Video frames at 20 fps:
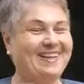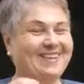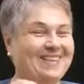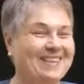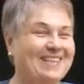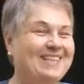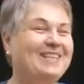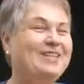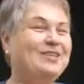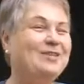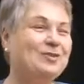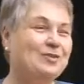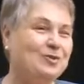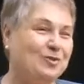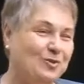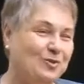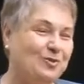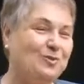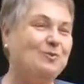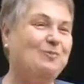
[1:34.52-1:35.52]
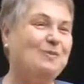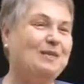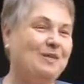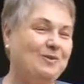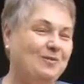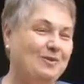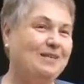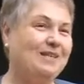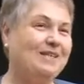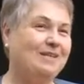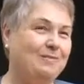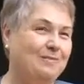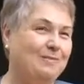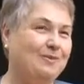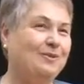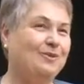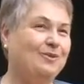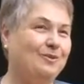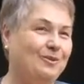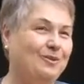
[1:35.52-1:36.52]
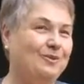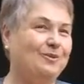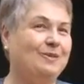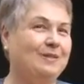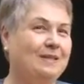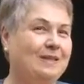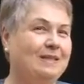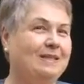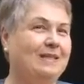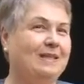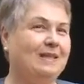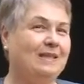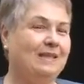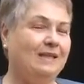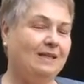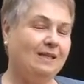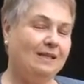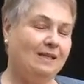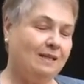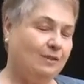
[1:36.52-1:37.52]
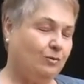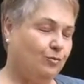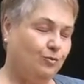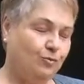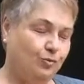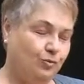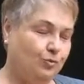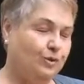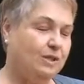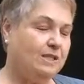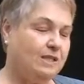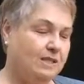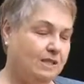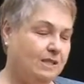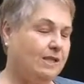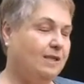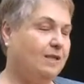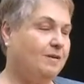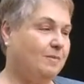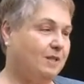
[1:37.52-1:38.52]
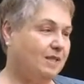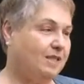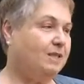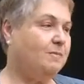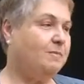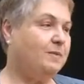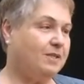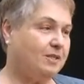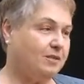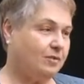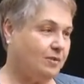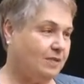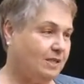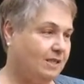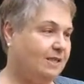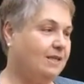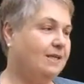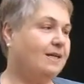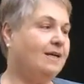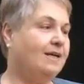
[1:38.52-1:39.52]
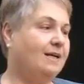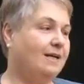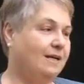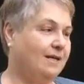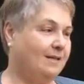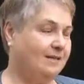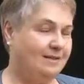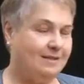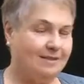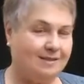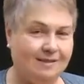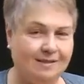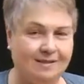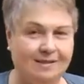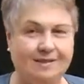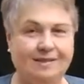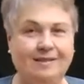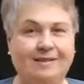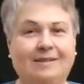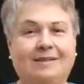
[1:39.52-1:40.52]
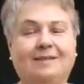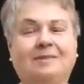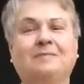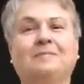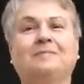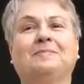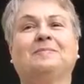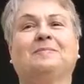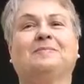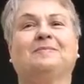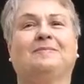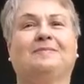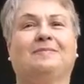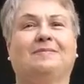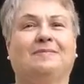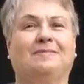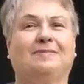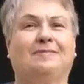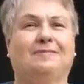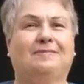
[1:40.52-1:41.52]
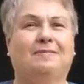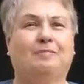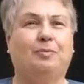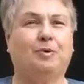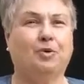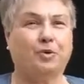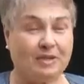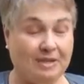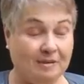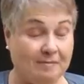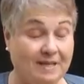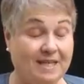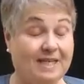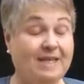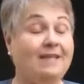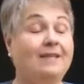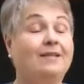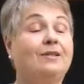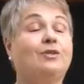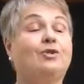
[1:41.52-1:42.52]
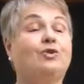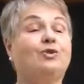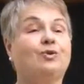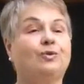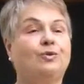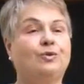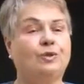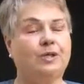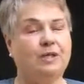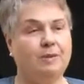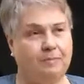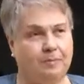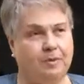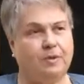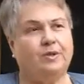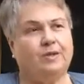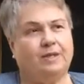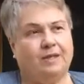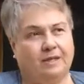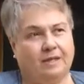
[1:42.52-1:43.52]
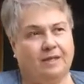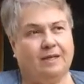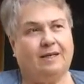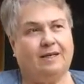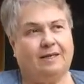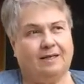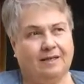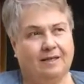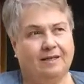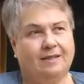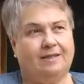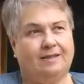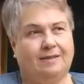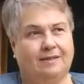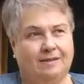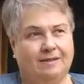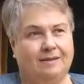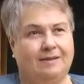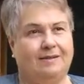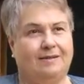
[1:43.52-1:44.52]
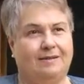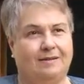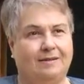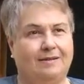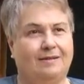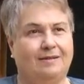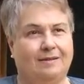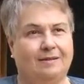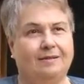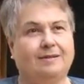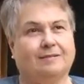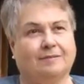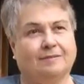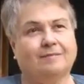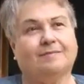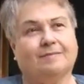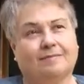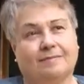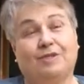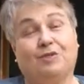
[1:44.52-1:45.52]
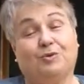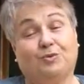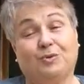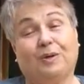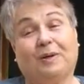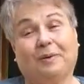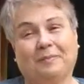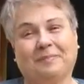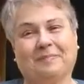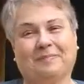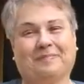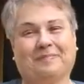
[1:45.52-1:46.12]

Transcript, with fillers: quindi il costume in qualche modo è tutto un insieme di personalità di mm, portamento e poi anche di misure